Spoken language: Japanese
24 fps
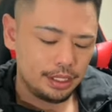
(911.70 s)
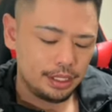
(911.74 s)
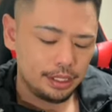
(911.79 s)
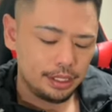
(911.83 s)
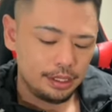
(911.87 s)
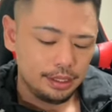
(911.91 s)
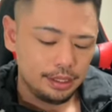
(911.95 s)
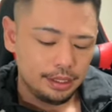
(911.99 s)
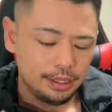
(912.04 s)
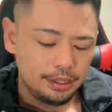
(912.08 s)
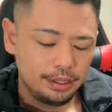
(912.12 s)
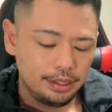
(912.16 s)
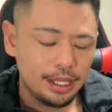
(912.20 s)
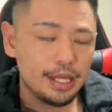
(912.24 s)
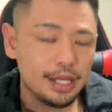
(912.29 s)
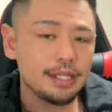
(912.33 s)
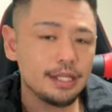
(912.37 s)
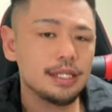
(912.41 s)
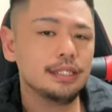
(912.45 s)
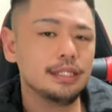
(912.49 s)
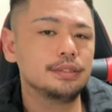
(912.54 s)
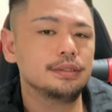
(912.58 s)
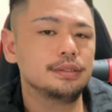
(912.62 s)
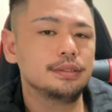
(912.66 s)
で
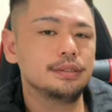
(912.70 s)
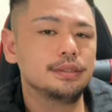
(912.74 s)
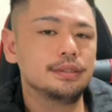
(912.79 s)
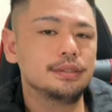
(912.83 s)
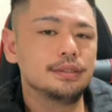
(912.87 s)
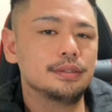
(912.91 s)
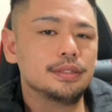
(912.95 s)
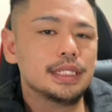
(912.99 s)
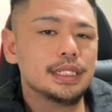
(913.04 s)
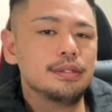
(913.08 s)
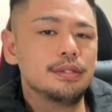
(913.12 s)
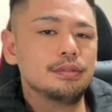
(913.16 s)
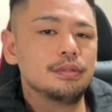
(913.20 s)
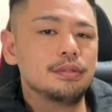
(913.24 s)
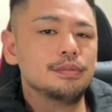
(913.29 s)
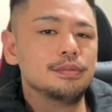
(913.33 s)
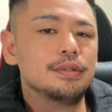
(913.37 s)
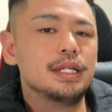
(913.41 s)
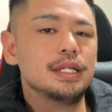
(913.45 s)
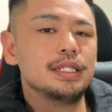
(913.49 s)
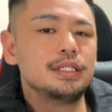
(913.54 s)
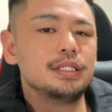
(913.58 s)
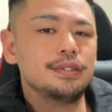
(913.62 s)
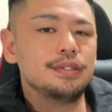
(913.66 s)
大学の他の
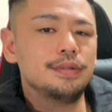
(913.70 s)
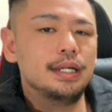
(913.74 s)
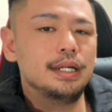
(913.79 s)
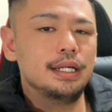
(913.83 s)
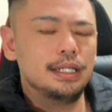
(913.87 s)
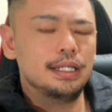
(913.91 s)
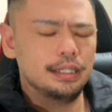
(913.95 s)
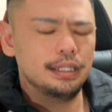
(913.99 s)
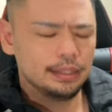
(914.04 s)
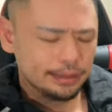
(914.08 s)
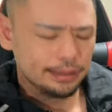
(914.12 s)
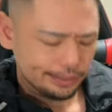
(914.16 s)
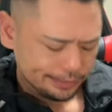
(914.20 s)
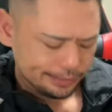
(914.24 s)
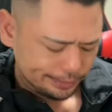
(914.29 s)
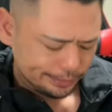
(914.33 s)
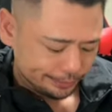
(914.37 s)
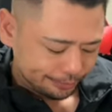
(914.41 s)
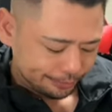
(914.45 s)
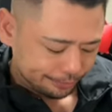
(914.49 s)
友達は